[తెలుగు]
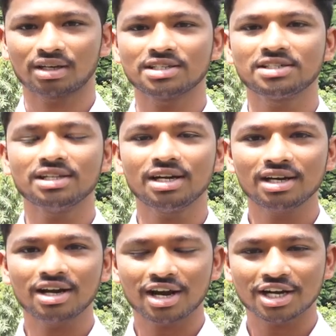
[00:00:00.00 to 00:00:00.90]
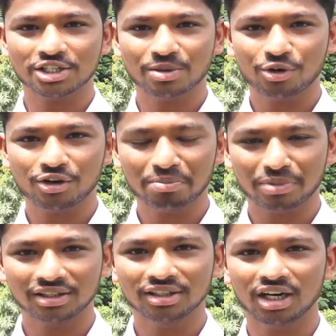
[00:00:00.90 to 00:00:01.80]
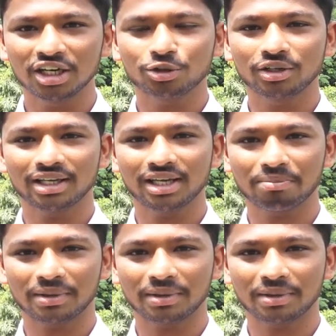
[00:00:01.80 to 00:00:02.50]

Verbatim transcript: ఖచ్చితంగా రాష్ట్రంలోని ప్రతి దళితుడికి